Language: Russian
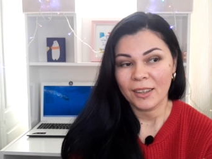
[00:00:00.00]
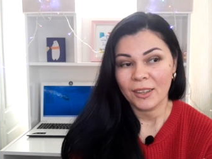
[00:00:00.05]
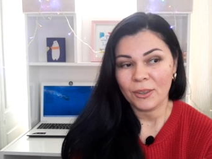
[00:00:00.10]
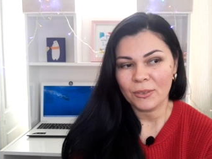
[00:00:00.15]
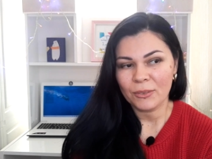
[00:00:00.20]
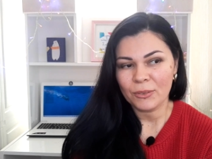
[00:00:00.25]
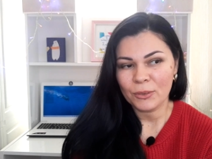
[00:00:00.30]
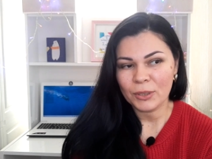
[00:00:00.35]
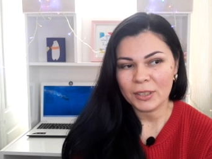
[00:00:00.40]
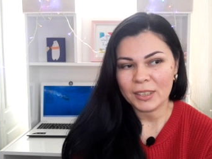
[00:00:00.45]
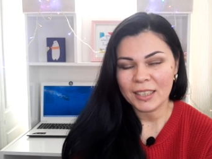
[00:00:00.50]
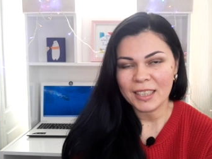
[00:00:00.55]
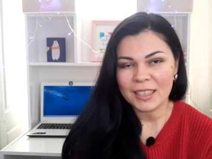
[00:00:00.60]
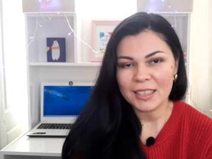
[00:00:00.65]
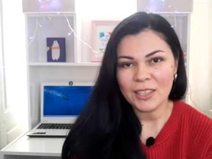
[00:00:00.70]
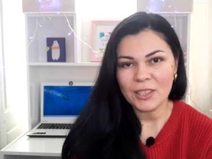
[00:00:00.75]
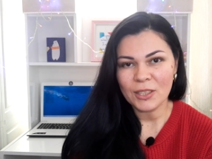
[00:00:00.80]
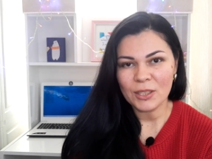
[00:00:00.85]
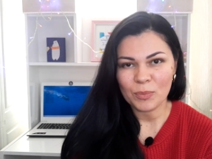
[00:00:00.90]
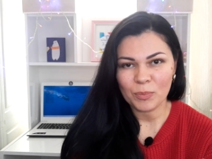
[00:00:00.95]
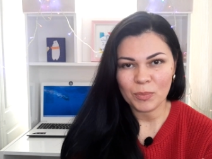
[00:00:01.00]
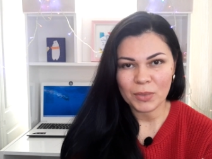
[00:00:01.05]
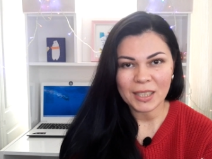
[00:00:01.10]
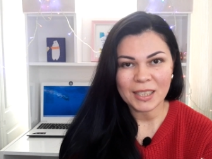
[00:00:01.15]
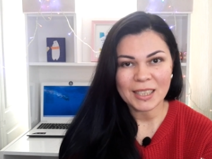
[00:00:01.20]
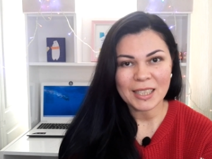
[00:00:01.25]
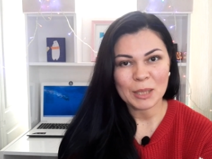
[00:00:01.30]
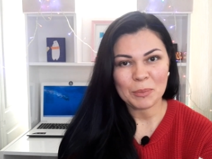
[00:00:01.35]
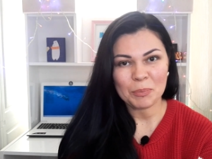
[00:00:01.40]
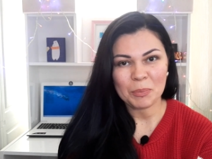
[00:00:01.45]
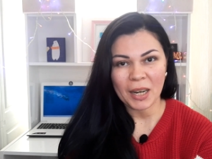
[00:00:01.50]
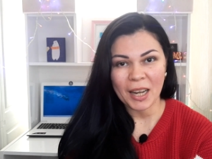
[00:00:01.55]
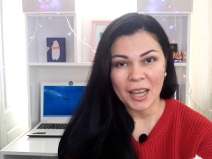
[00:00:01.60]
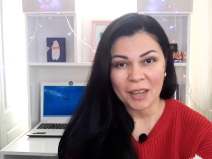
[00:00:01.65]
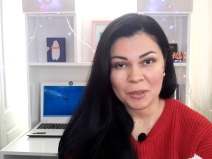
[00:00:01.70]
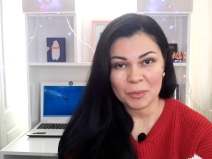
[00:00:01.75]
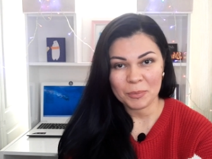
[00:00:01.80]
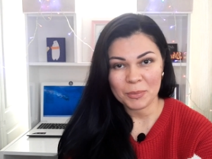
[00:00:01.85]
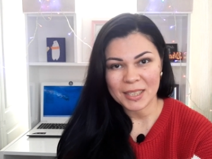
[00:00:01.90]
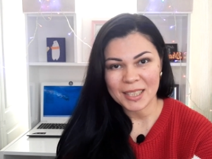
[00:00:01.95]
Вот, надеюсь, мы
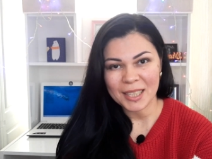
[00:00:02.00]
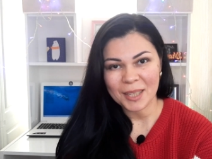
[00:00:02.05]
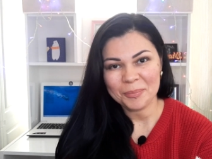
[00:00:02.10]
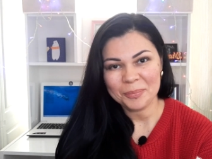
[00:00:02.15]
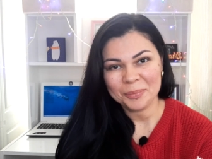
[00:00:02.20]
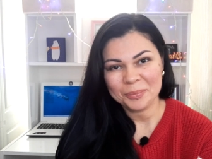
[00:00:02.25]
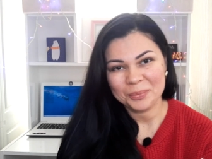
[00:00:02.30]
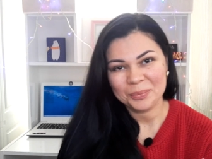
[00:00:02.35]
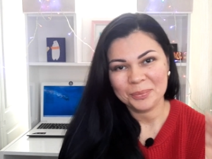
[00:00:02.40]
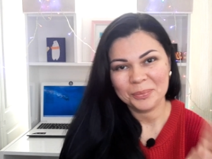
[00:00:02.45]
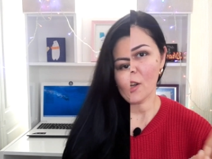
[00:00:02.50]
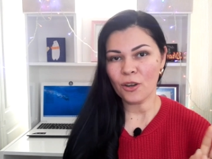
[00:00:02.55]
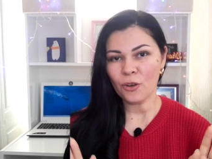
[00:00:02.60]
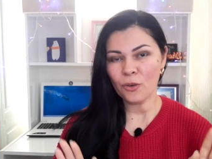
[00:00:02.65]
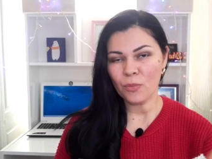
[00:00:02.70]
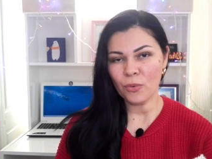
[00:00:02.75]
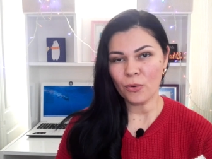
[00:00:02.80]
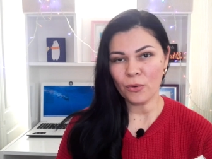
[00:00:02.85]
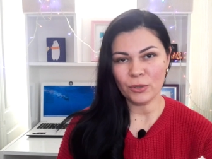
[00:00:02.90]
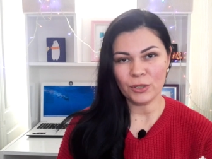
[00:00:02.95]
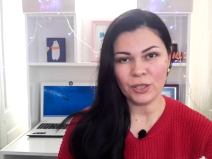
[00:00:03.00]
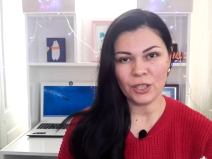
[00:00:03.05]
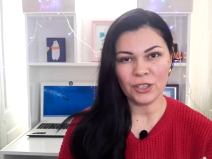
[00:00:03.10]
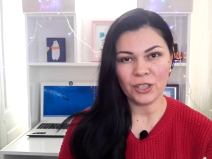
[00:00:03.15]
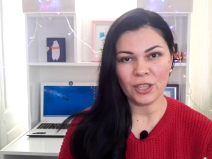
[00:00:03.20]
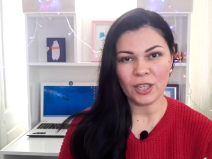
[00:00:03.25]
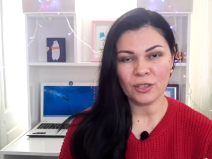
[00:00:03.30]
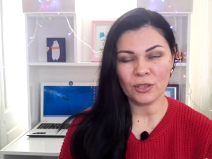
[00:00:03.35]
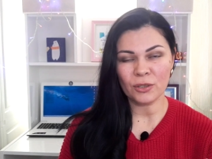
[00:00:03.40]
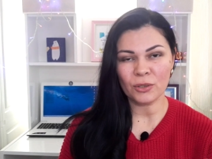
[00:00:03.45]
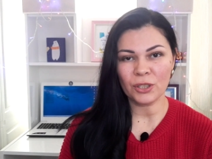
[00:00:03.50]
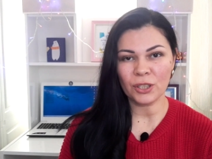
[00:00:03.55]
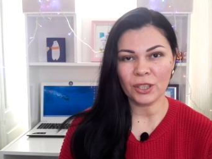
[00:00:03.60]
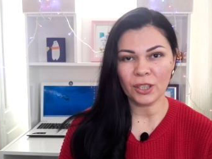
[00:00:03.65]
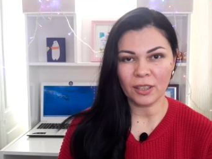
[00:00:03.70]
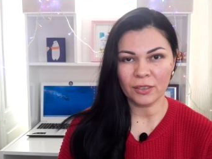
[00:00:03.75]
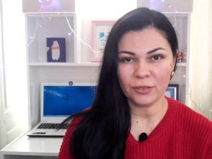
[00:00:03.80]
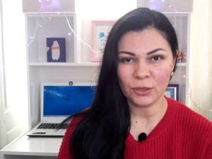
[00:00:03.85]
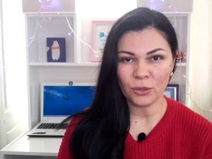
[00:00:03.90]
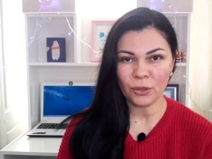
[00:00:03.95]
справимся. Слава богу, сейчас уже
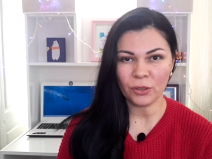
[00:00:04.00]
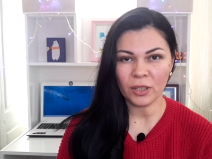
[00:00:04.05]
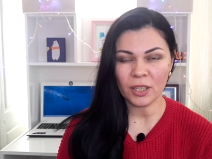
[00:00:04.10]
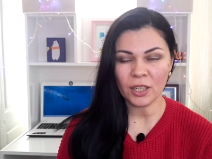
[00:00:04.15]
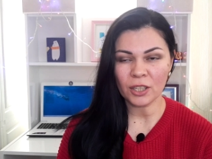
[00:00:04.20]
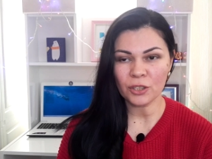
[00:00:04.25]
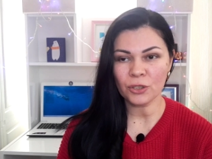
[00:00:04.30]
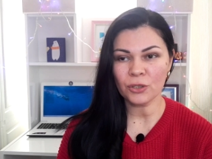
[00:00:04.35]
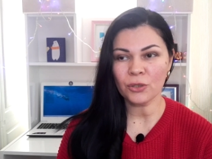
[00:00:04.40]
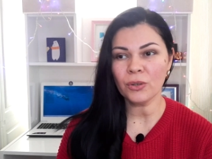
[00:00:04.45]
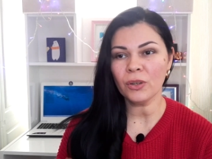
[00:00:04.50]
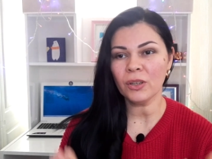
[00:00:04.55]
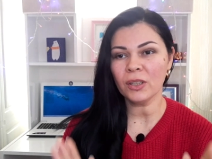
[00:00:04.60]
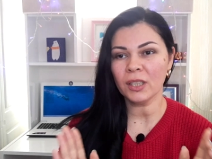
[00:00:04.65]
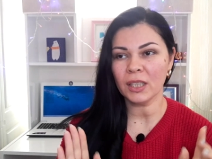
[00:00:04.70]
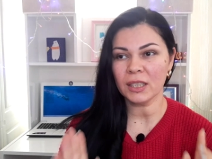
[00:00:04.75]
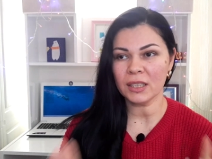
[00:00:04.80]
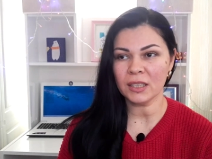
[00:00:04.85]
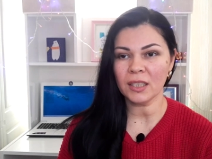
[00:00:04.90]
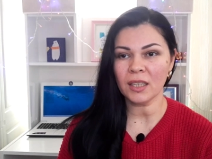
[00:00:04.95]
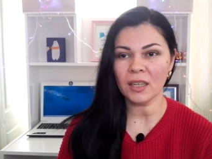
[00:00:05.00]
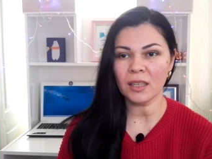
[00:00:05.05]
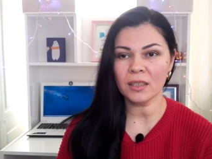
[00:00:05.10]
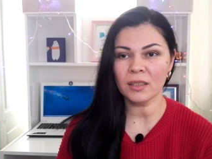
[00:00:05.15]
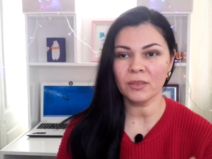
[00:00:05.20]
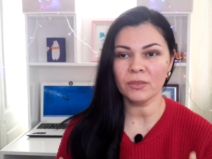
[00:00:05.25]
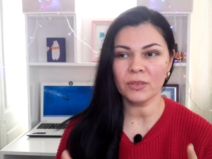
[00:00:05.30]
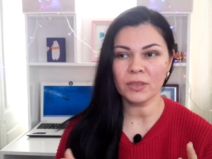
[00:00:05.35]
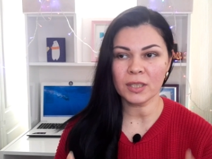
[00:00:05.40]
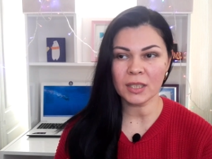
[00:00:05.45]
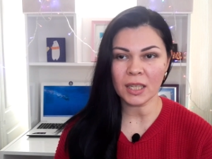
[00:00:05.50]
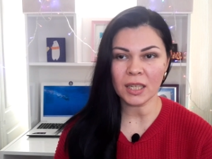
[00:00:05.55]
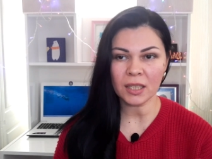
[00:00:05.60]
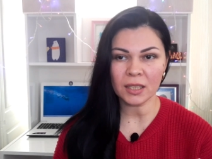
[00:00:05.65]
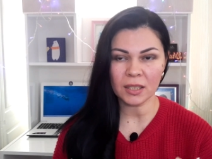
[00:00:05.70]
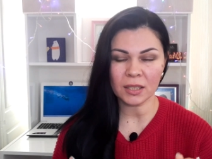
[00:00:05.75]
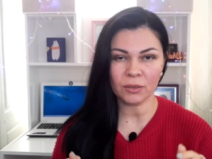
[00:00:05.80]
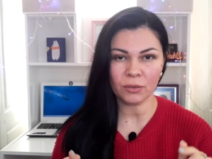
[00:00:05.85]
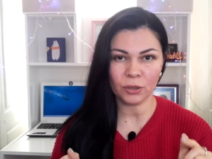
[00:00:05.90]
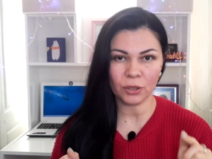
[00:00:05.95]
все хорошо, хотя, вы
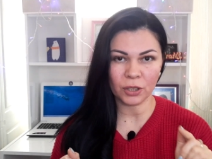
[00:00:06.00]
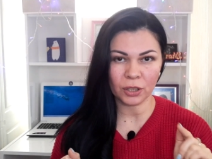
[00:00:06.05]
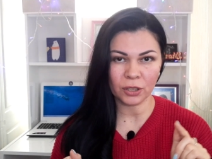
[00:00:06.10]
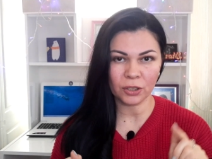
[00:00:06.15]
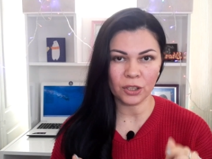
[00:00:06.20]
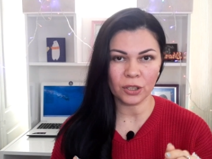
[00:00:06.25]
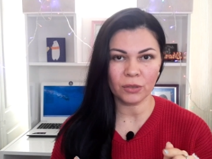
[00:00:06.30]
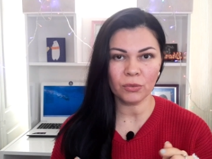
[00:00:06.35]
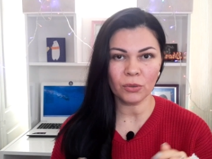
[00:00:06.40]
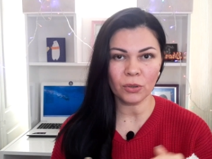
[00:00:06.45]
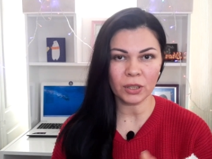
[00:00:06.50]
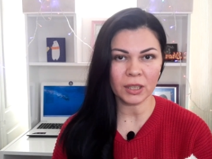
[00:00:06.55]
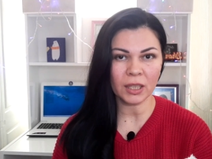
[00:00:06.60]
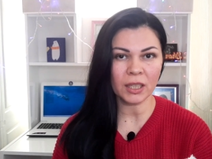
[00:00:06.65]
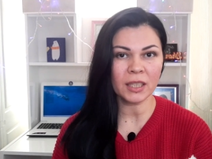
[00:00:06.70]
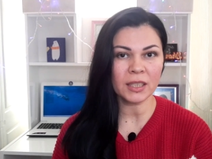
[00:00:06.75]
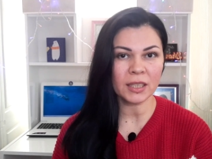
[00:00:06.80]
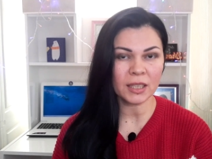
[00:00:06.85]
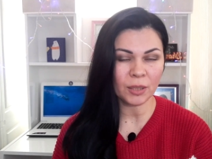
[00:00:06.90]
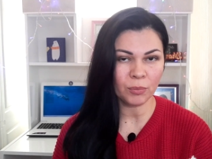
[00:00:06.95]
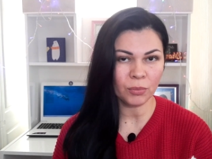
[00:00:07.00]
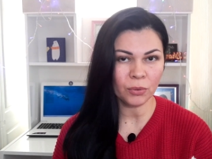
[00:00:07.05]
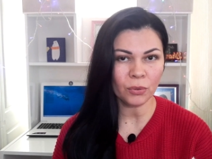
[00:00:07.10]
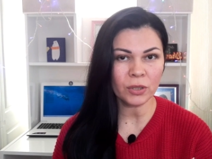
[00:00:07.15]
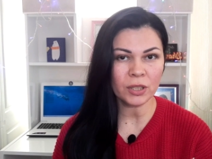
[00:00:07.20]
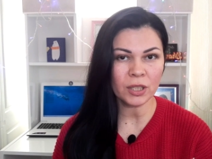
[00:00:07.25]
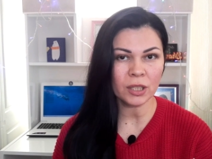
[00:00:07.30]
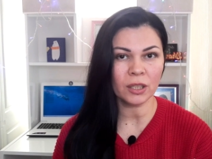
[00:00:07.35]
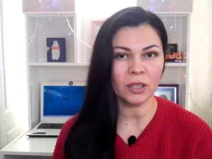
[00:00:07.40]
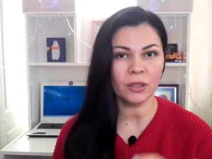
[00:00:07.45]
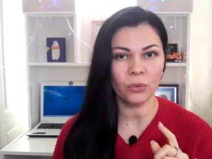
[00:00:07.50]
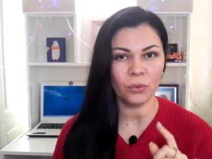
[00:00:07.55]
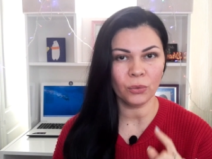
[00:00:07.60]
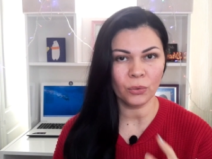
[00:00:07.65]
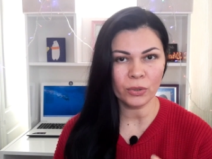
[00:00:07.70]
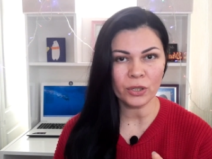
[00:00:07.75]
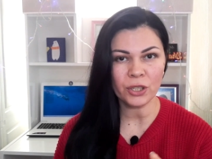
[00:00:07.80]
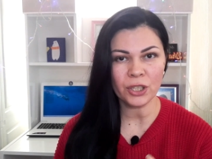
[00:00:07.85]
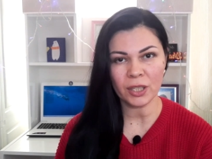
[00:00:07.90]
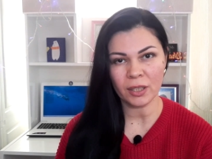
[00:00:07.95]
знаете, вот э, четвертые антибиотики
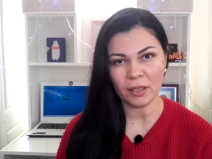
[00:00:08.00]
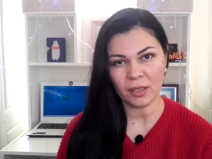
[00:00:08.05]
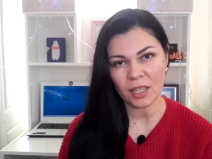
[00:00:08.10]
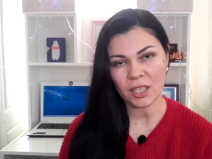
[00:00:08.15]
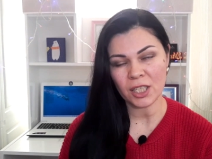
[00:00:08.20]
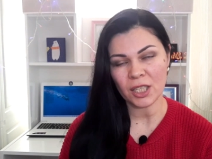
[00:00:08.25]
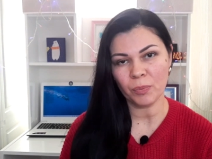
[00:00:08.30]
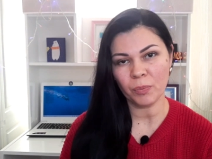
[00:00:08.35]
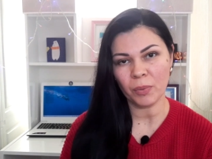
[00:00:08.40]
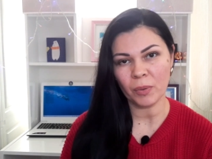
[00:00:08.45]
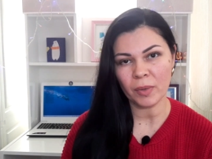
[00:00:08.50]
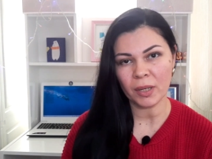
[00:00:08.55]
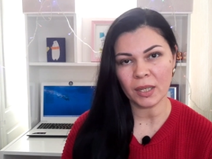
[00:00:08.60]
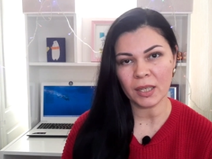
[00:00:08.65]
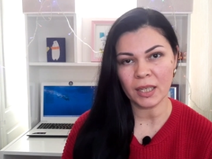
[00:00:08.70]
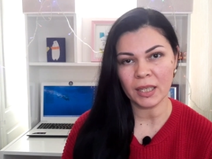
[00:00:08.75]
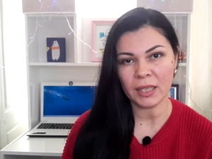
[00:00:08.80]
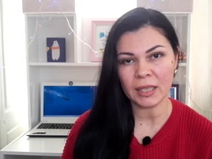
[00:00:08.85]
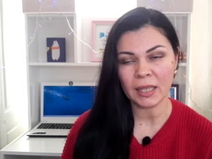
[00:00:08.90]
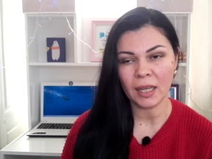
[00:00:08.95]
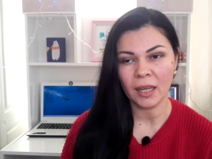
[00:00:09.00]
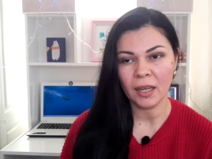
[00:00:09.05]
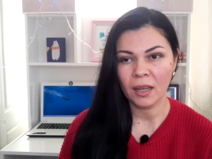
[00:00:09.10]
очень даже помогли.